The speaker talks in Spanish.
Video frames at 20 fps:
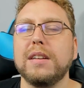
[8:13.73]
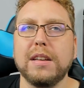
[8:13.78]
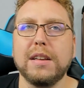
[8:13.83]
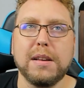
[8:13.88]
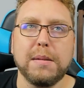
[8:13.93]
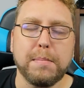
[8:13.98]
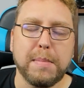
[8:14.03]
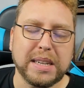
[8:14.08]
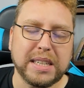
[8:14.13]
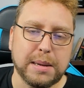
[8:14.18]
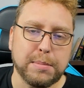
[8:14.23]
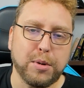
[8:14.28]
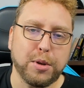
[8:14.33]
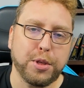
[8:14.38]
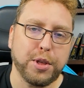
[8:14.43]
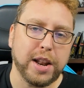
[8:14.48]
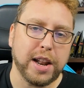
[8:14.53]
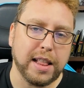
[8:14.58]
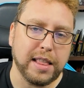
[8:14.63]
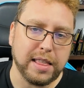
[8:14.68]
más
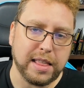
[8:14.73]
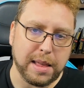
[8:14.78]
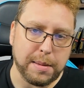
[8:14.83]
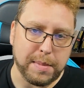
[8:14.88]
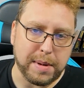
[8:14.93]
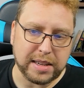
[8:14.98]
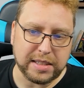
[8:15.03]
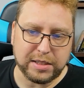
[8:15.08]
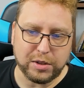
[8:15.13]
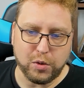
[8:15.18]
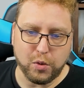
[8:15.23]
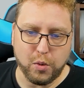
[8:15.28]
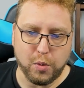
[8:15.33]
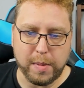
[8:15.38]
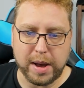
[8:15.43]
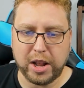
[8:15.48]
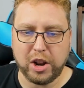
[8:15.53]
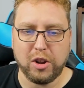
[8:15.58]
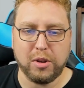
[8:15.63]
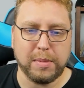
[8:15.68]
emocionante, más
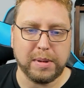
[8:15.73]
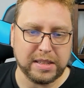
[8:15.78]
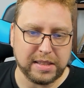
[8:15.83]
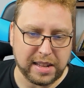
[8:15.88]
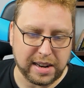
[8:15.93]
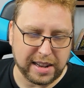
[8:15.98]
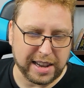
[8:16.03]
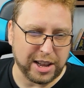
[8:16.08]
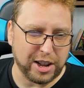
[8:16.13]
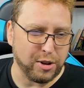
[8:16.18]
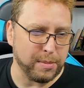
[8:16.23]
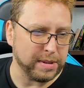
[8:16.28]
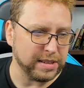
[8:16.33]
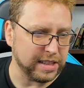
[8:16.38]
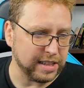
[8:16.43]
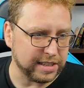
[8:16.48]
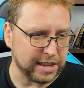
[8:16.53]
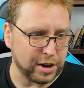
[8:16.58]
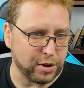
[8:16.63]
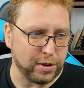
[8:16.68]
humano, más cercano, más
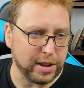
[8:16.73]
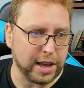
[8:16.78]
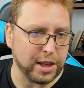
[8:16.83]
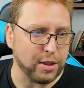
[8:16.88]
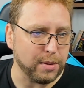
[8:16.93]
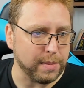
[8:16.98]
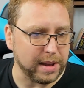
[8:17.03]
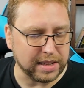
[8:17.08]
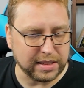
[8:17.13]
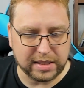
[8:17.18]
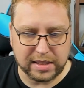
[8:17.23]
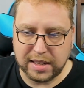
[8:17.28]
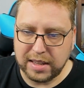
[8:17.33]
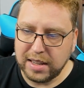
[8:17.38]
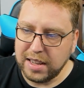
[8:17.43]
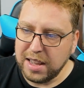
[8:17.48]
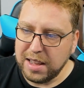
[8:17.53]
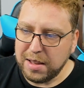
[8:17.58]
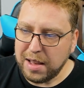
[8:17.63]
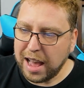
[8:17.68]
desarrollado, más
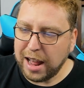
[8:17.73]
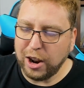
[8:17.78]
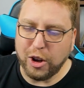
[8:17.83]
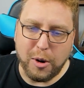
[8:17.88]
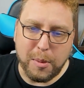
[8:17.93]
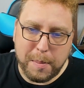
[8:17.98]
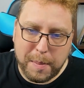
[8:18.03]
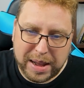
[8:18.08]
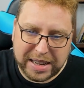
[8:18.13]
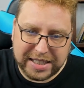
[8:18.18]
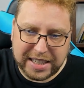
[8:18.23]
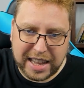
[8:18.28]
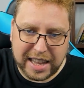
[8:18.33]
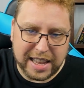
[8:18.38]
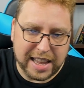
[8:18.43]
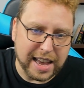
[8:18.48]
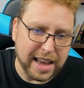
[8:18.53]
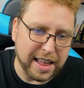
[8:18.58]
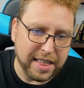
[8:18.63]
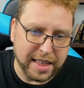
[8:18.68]
algo más
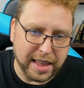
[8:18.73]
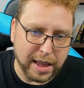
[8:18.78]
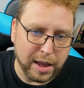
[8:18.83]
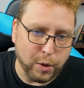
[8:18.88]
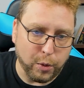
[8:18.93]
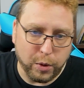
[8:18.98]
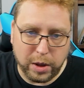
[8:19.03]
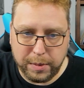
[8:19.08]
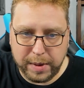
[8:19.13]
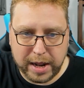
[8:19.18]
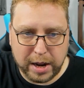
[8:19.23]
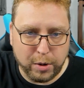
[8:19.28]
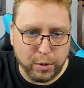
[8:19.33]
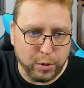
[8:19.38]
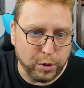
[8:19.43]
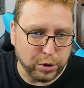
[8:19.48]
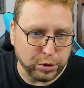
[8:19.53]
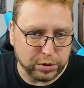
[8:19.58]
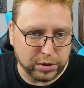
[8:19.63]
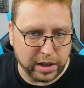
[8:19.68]
allá de, uy, vienen
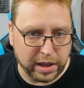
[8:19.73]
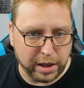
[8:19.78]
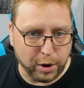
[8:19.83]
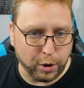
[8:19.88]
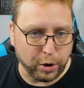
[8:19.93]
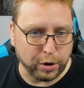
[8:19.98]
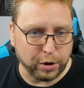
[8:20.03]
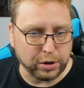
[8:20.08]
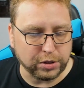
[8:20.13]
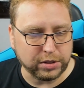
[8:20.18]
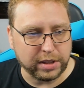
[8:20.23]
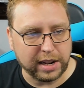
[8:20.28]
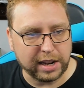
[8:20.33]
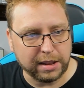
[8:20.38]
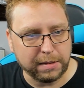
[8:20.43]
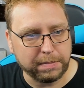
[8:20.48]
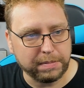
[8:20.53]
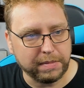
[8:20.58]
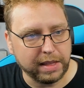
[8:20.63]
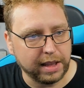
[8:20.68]
unos eh, orcos de,
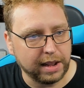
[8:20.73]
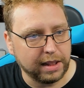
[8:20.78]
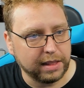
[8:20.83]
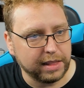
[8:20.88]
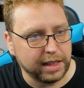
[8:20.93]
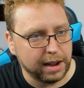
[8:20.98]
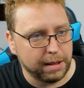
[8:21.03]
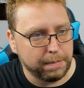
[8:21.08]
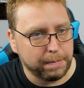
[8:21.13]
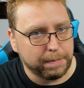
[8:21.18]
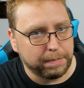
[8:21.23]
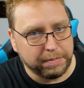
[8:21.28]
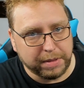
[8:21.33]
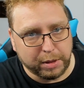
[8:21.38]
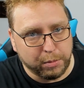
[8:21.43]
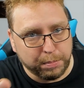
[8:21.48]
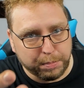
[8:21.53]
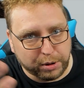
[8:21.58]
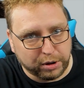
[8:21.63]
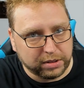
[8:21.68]

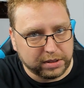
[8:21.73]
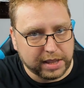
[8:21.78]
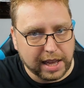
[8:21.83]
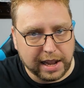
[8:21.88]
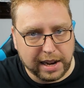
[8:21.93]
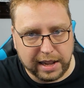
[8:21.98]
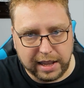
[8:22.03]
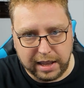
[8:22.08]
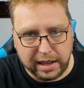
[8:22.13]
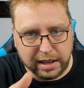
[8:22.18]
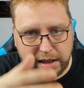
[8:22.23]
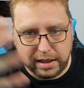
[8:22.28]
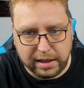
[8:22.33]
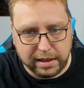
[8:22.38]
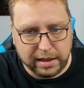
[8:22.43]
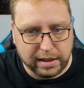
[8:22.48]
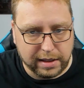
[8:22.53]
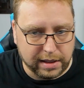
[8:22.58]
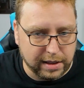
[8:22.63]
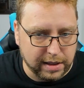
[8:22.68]
un portal
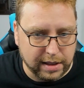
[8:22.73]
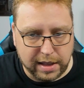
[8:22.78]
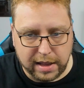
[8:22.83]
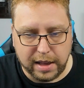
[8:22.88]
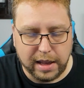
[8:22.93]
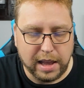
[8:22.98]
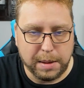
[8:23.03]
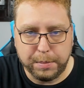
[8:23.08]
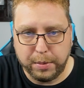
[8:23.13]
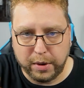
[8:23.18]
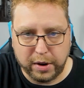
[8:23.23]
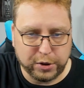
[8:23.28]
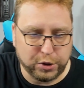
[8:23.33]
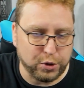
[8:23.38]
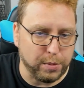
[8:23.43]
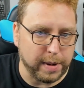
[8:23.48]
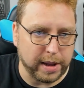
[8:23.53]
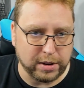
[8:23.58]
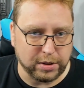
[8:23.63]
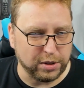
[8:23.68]
y, y por eso
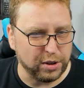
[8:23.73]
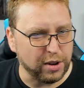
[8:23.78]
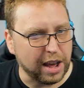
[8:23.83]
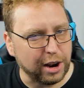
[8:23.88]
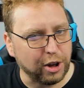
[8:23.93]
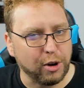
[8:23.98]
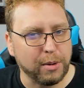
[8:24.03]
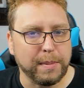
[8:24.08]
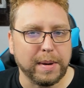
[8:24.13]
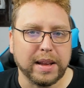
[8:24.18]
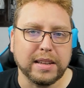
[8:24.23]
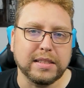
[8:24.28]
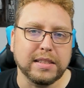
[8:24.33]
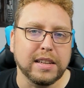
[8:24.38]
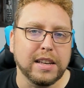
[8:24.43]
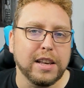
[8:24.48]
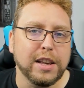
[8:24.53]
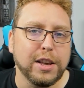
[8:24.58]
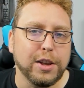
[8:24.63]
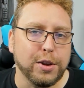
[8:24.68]
humanos, ¿no? Algo más.
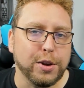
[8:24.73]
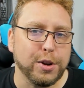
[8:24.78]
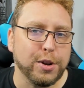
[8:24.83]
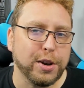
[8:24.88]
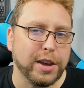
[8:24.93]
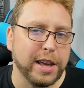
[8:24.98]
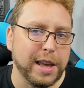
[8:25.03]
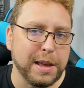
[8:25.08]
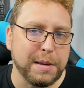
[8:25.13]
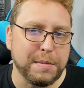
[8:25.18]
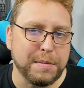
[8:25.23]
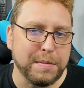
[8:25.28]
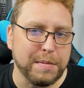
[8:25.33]
Yo creo que